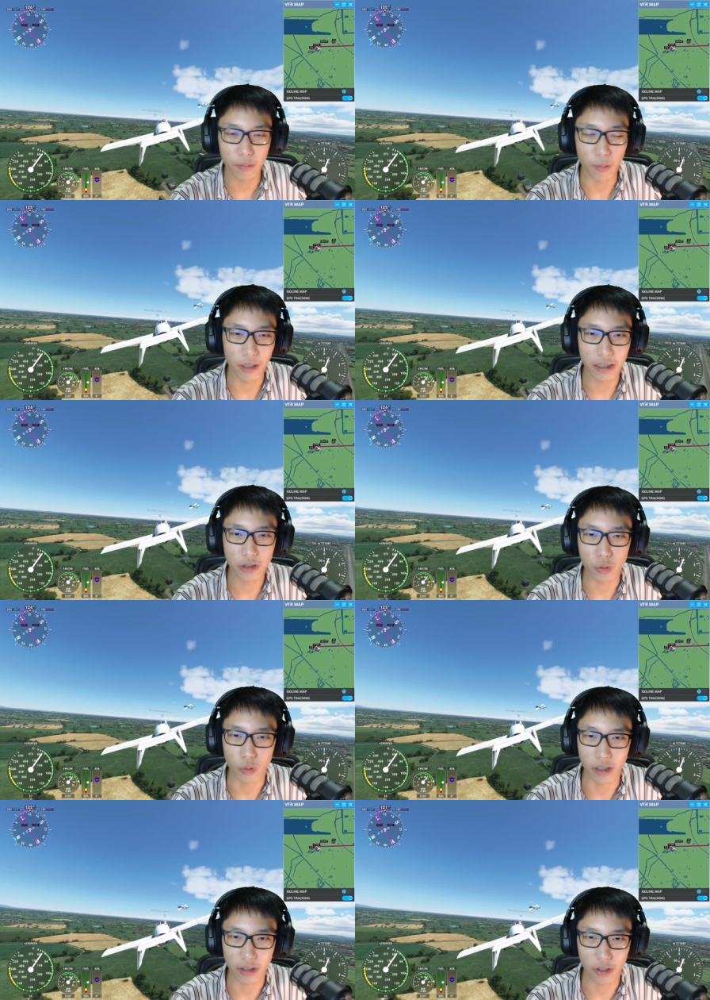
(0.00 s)
ผมเร่งสุดอ
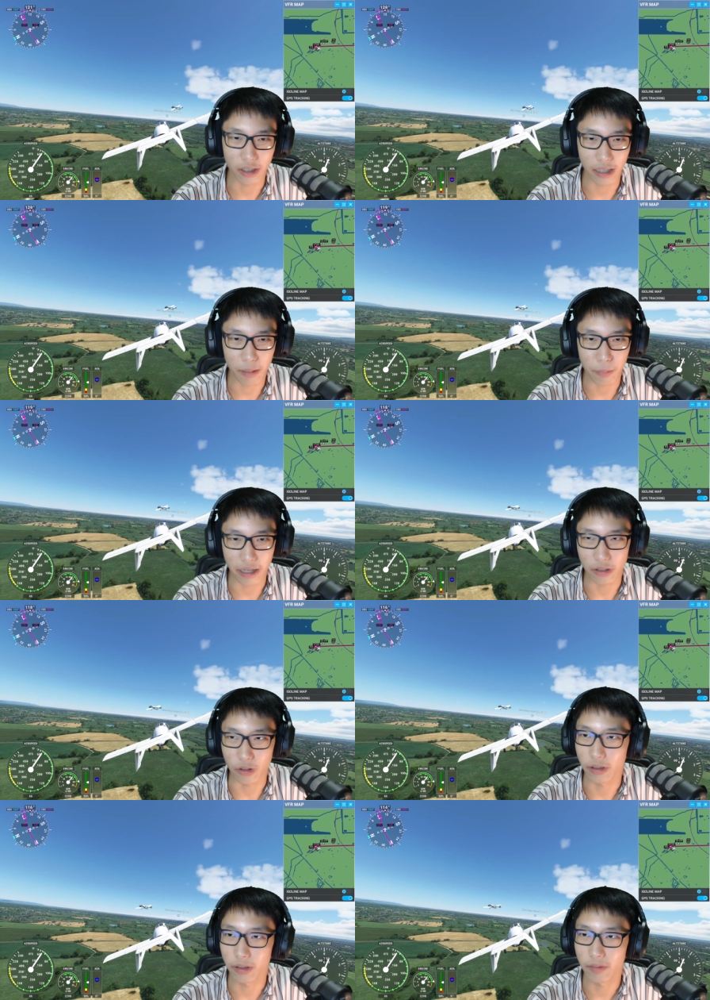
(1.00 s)
ยู่นะตอนนี้กำลังไปอ
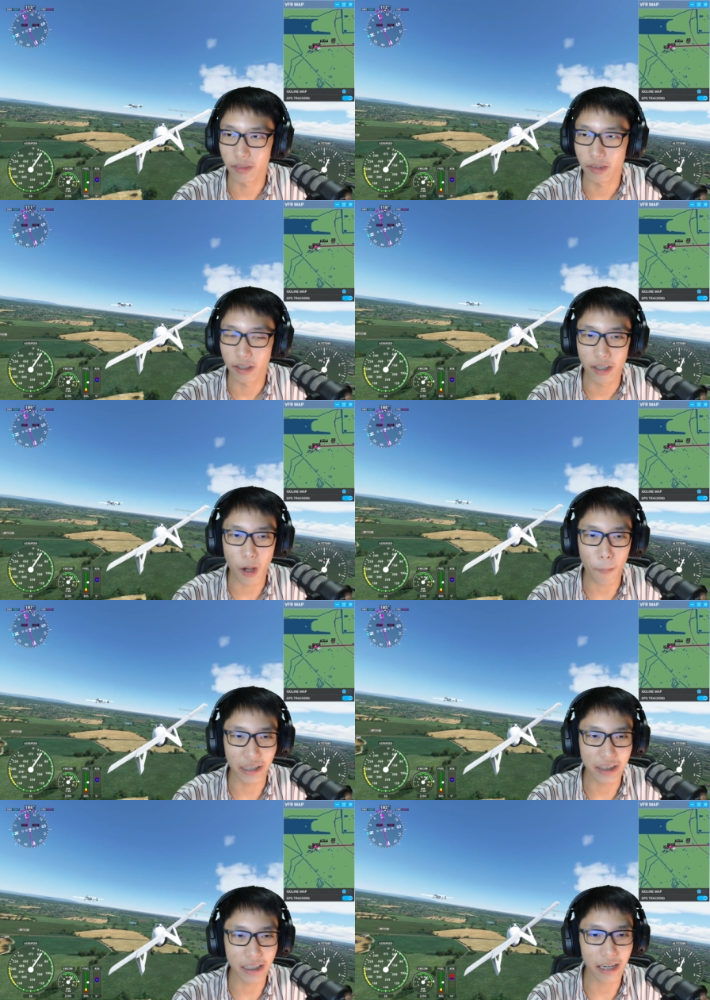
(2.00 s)
ยู่เราไป
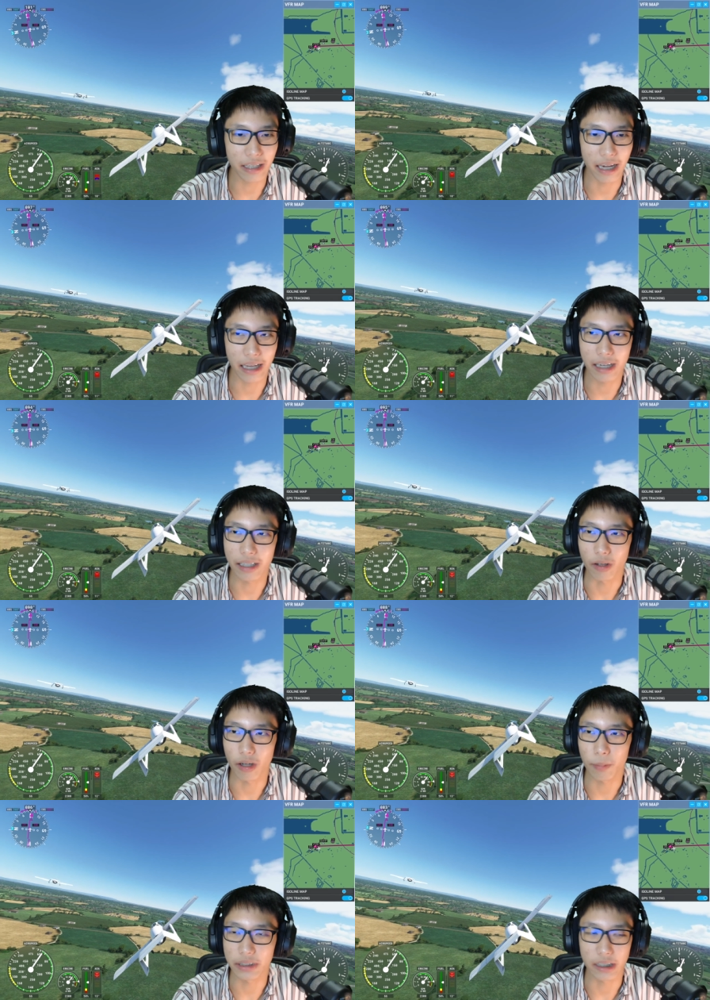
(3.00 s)
ที่นั่นเลยนะแล้วเดี๋ยว
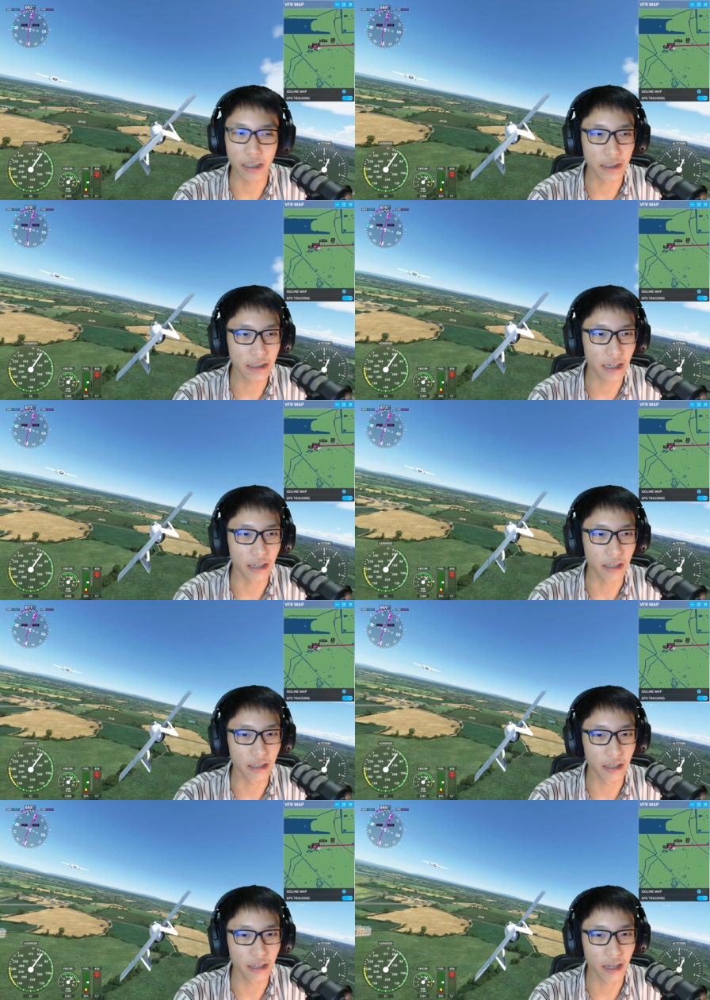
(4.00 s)
เราไปเจอกันที่นั่น
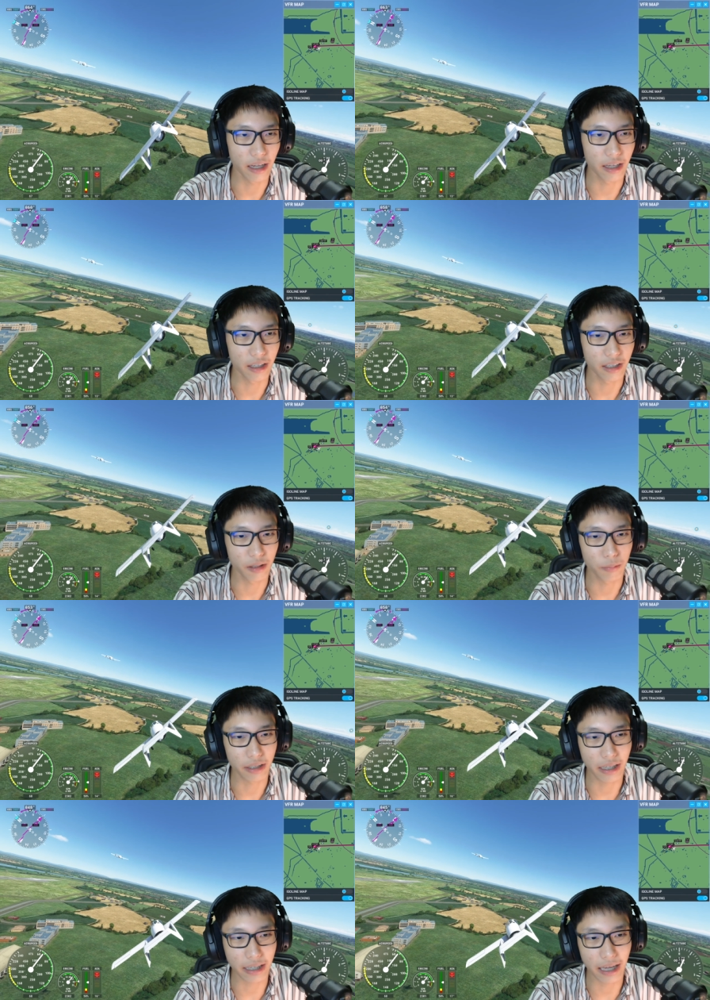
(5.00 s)
ฮะมัน
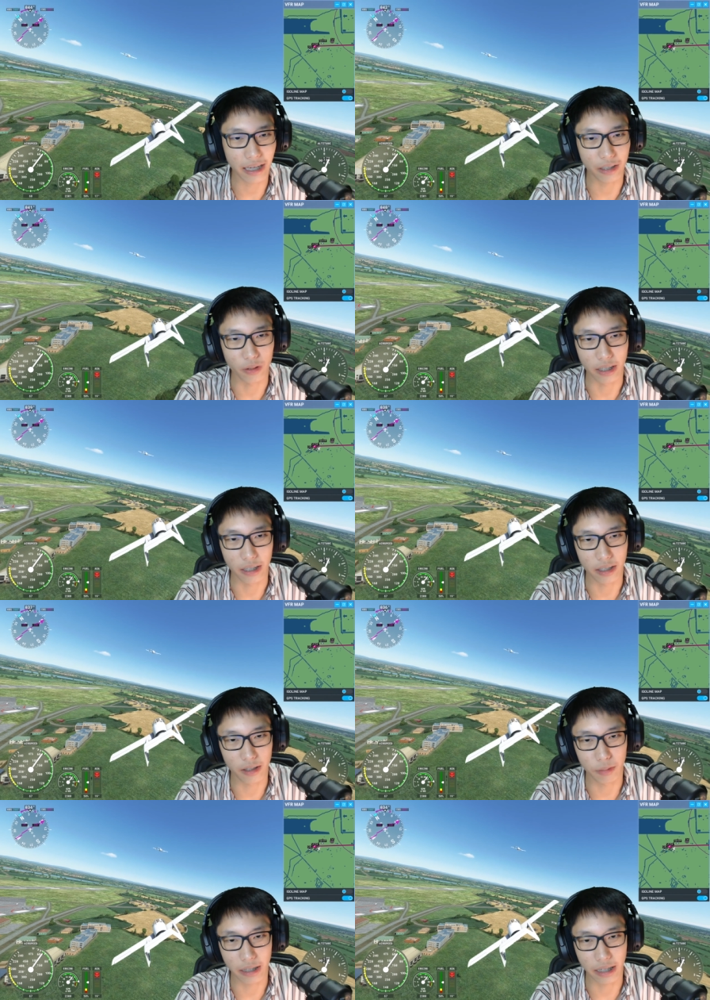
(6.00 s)
ใกล้ๆกันอยู่เนี่ย
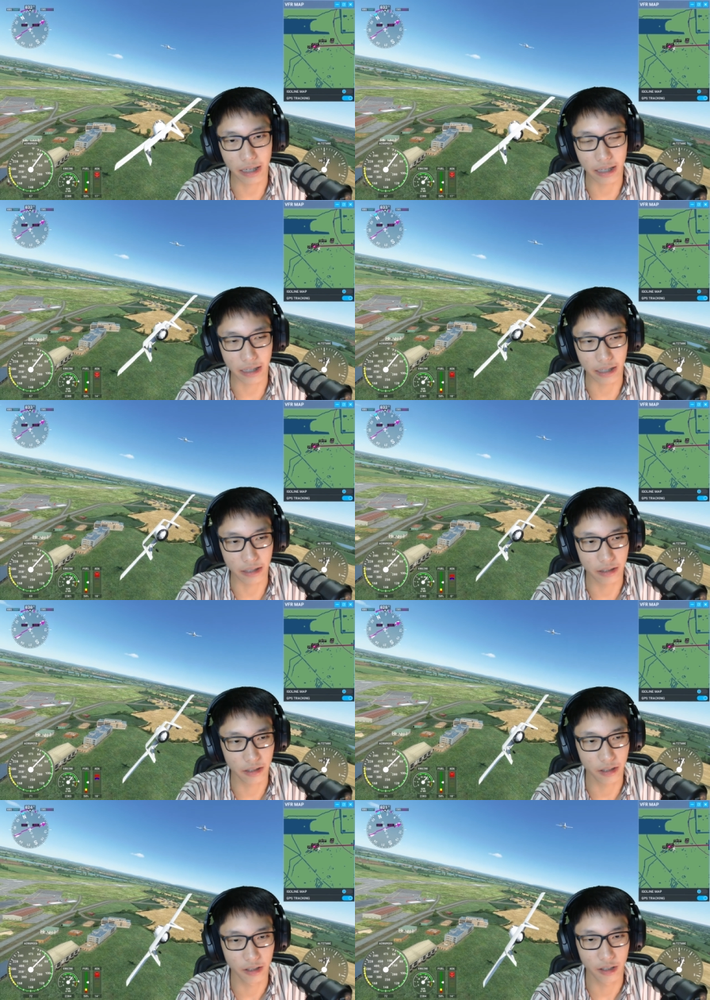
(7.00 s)
บินไล่ๆกัน
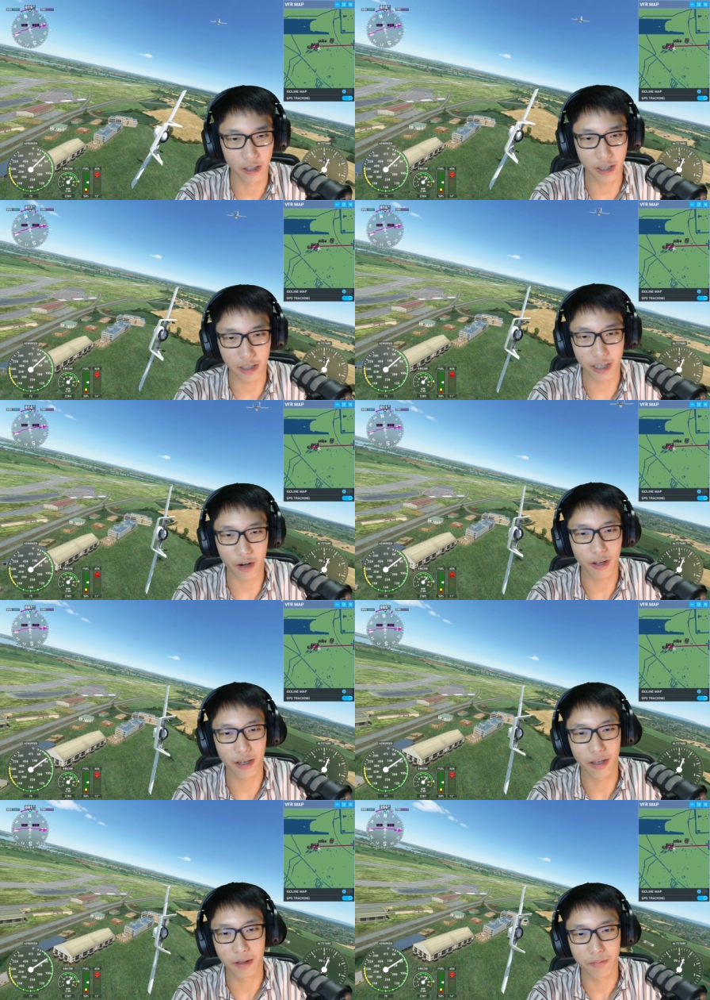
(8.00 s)
เฮ้ยเดี๋ยว
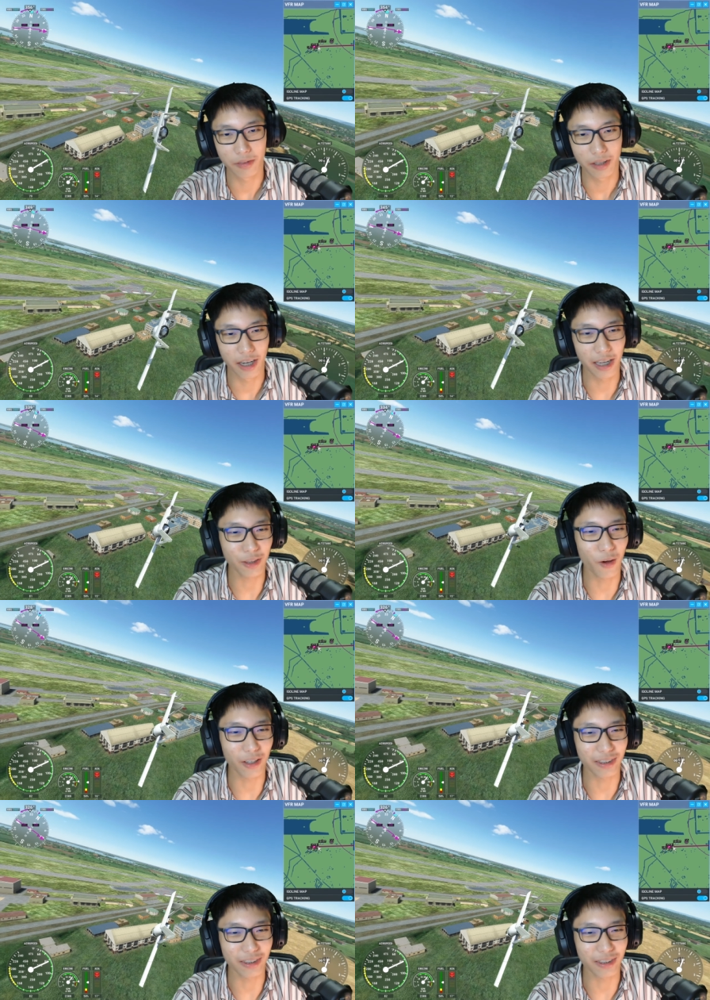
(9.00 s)
เฮ้ยตก